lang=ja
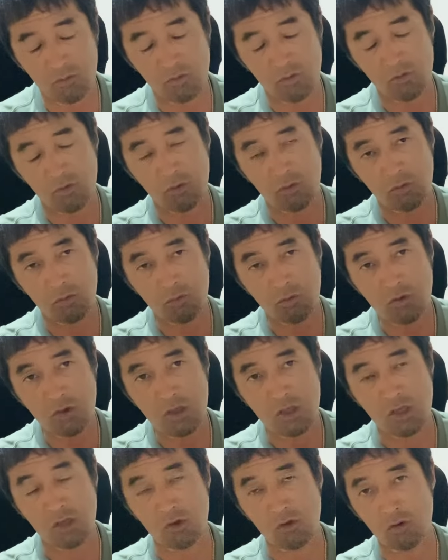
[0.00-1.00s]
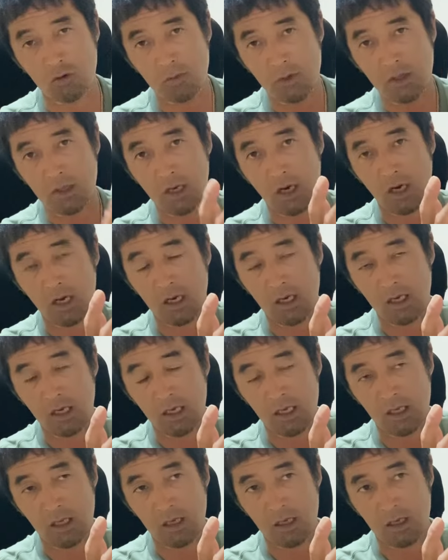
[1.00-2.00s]
その年に伸びた
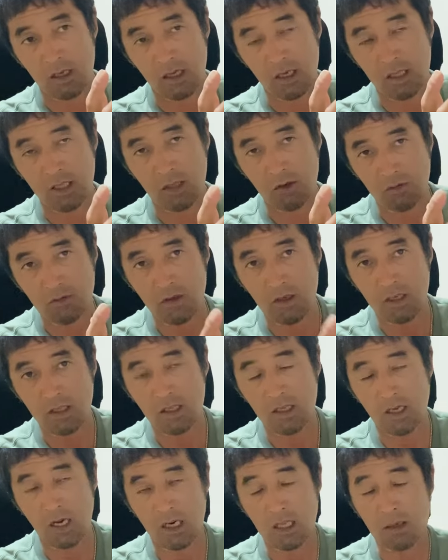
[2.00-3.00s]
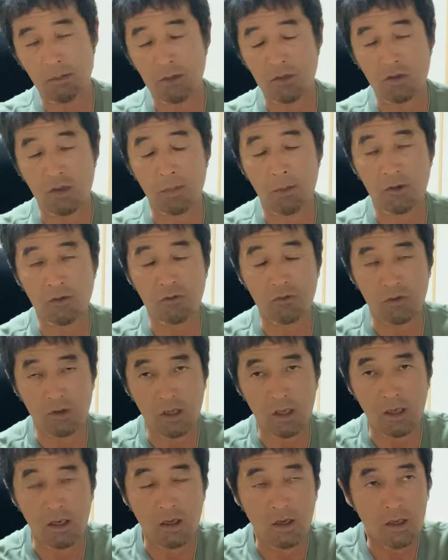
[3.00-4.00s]
えー、枝の先に花芽つけますん
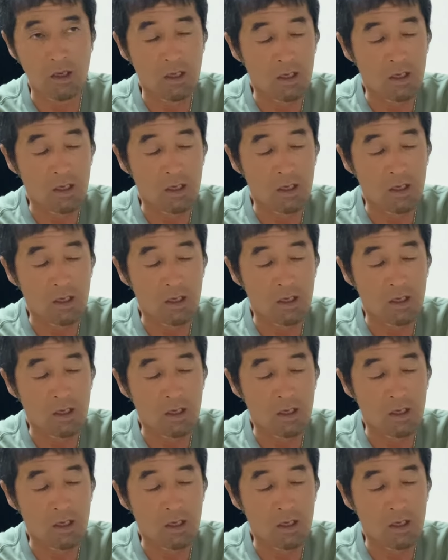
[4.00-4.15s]
で、